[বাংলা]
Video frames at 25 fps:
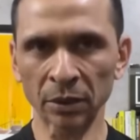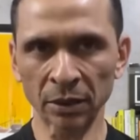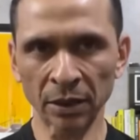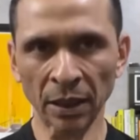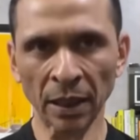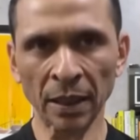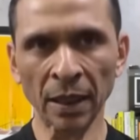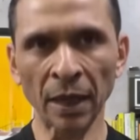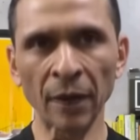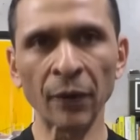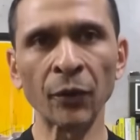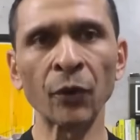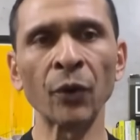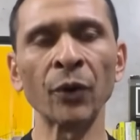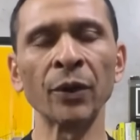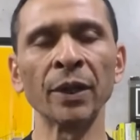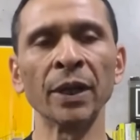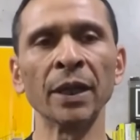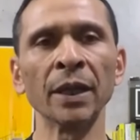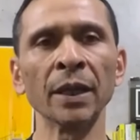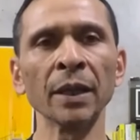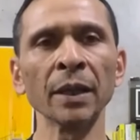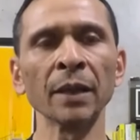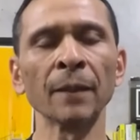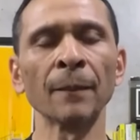
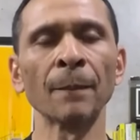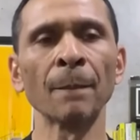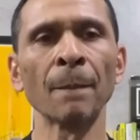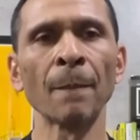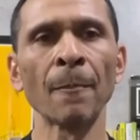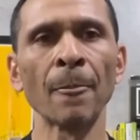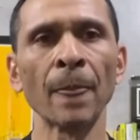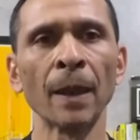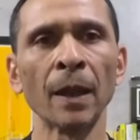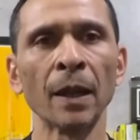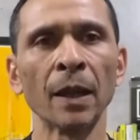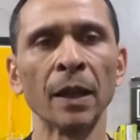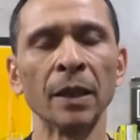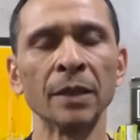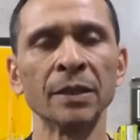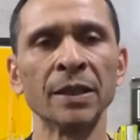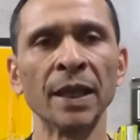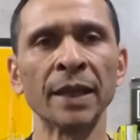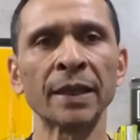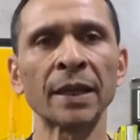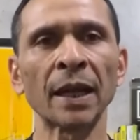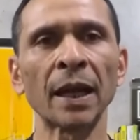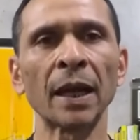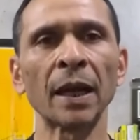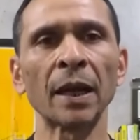হত্যাকাণ্ড নিয়ে
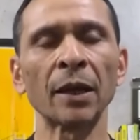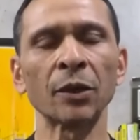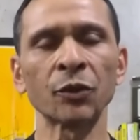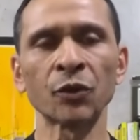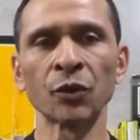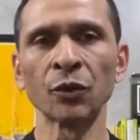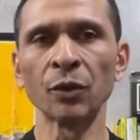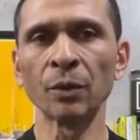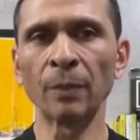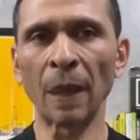যেটা